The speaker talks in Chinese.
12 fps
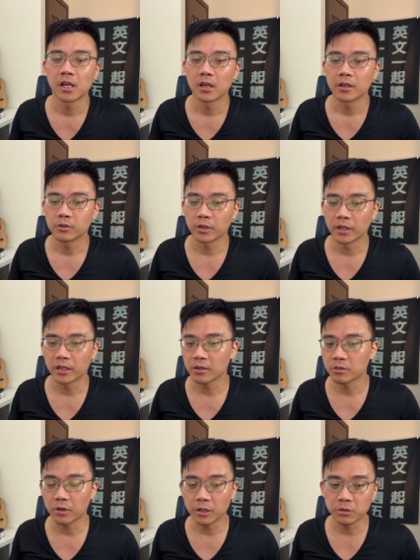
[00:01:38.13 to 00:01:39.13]
所以要
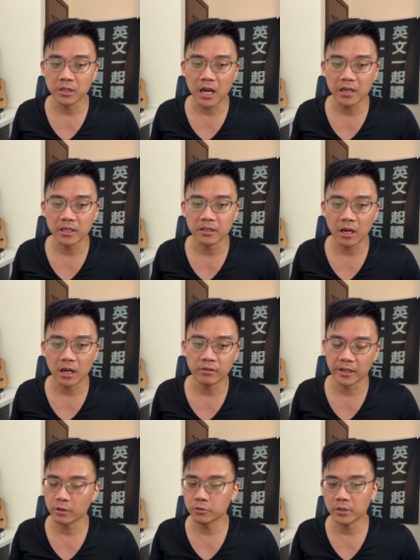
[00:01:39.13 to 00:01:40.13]
是我要去哪里，然后
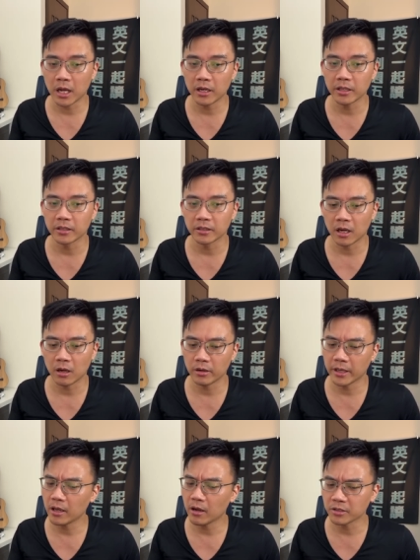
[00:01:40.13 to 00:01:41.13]
你要去哪里，然后
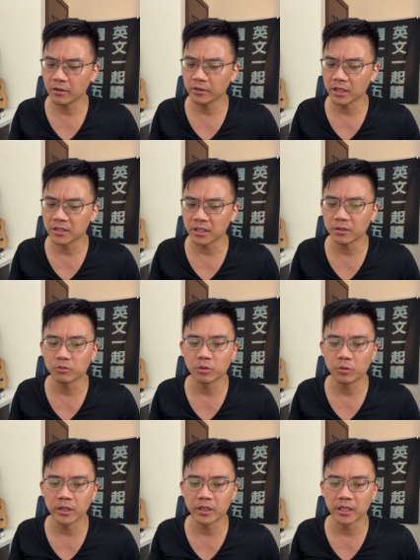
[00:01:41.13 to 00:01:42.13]
诶好像有点近，我
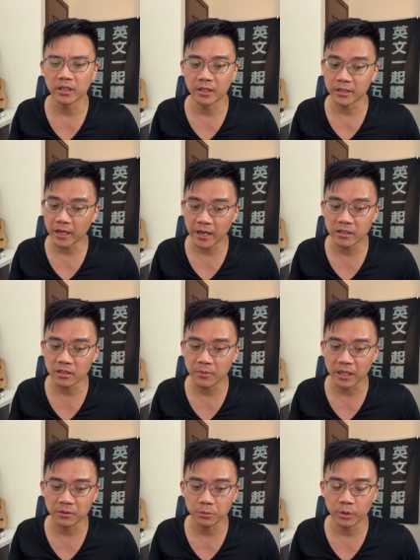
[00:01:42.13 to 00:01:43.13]
问你，你在开车
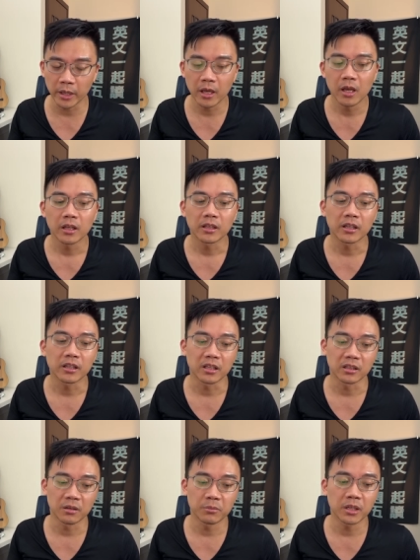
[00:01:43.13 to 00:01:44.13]
嘛，对不对？那你
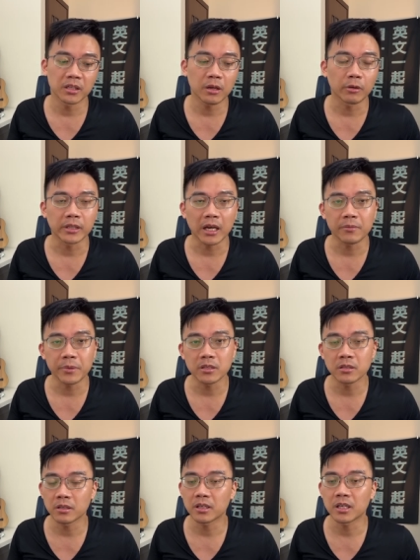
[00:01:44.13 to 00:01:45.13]
能不能让我搭个便
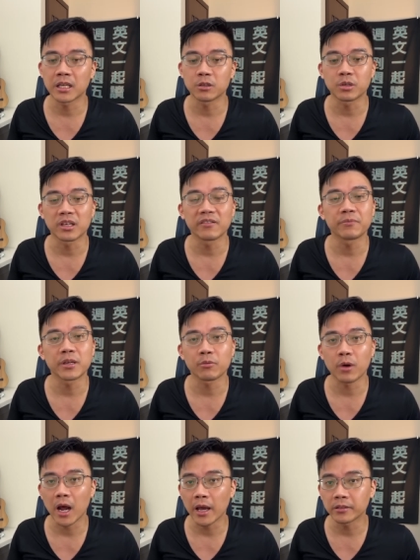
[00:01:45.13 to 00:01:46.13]
车呢？Can you give me a
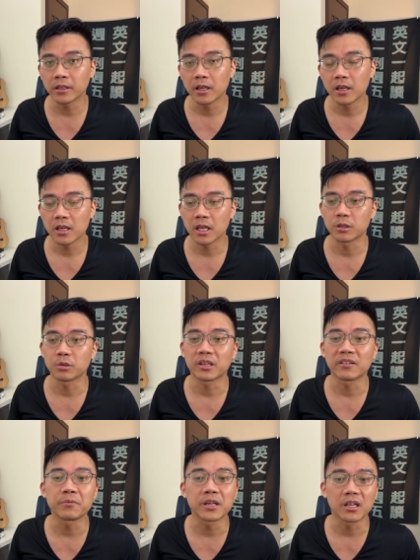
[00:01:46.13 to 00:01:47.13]
ride? Can you
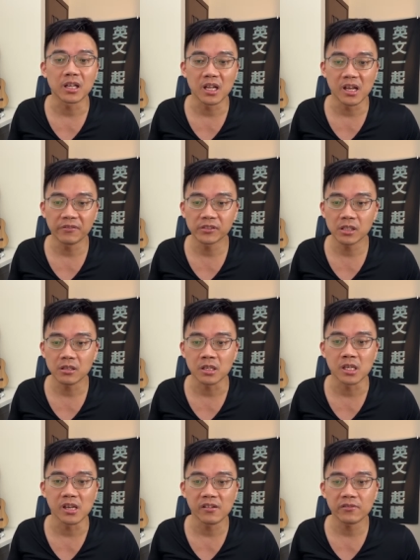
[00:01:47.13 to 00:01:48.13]
give me a lift?
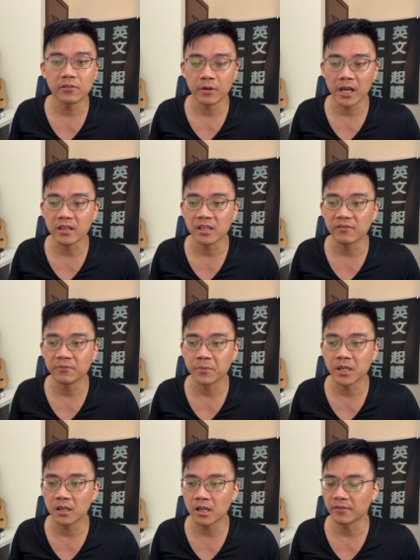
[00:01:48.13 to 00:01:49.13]
Give r i g h t give me
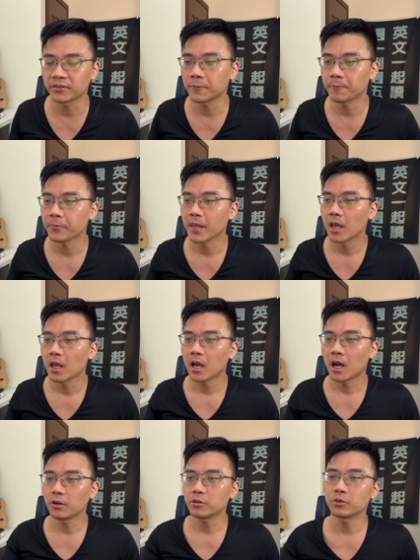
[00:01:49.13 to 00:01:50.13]
a lift。
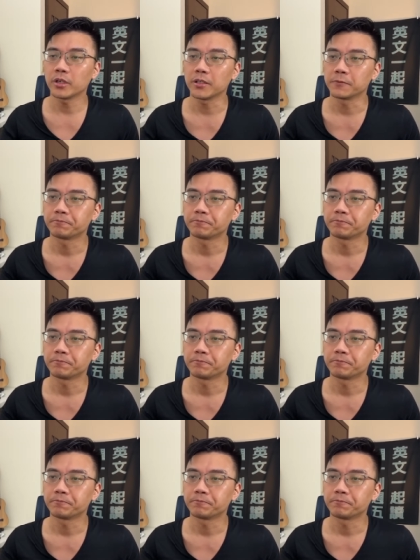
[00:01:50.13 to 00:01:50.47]
好，所以